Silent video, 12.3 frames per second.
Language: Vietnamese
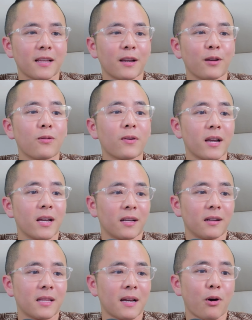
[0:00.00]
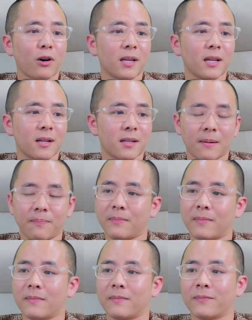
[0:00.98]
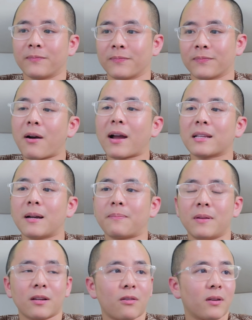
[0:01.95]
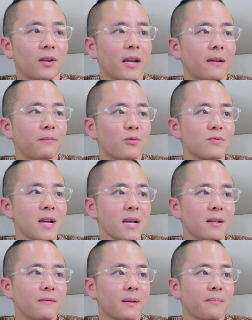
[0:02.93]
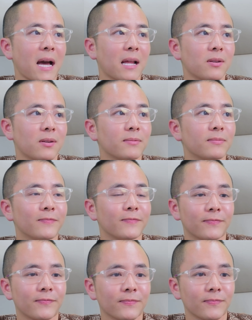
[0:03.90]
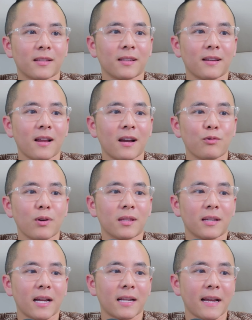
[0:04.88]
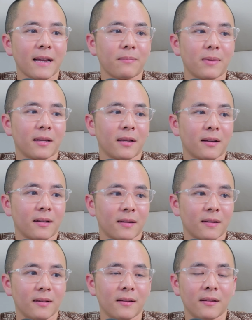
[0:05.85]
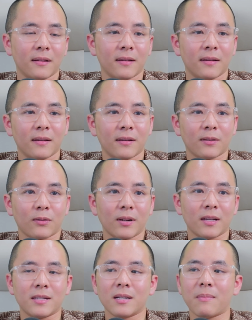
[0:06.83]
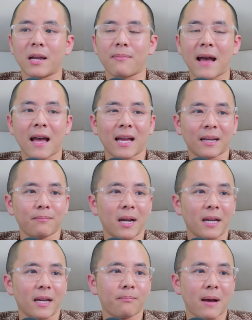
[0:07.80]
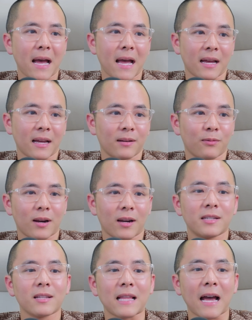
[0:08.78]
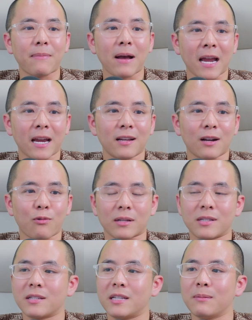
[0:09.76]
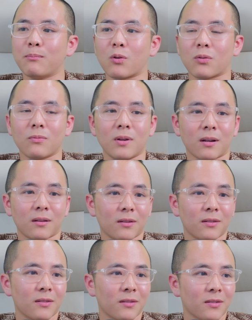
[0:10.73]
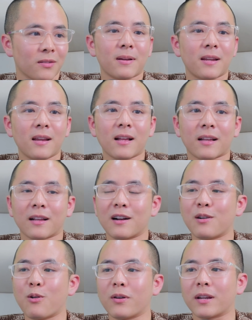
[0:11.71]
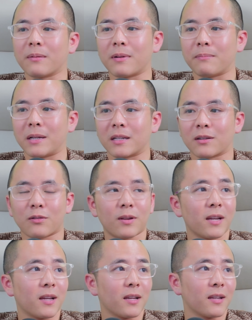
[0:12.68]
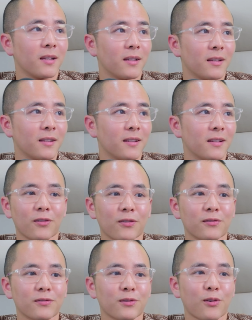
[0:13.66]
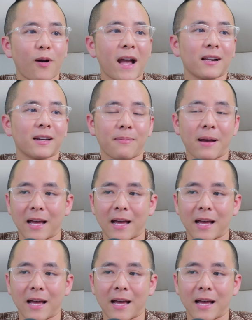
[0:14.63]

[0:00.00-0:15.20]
người ta thấy ok thì người ta bỏ tiền ra nhập. Thì đấy bảo anh nhập đi, còn em phụ trách cái việc bán nhá. Đấy, được thì lợi nhuận thì anh em mình có thể chia 7-3, anh 7 em 3, hoặc là chia 8-2 cũng được, hoặc chia 9-1 cũng được. Đấy, nhưng mà đấy là cái cơ hội để mà mình có thể có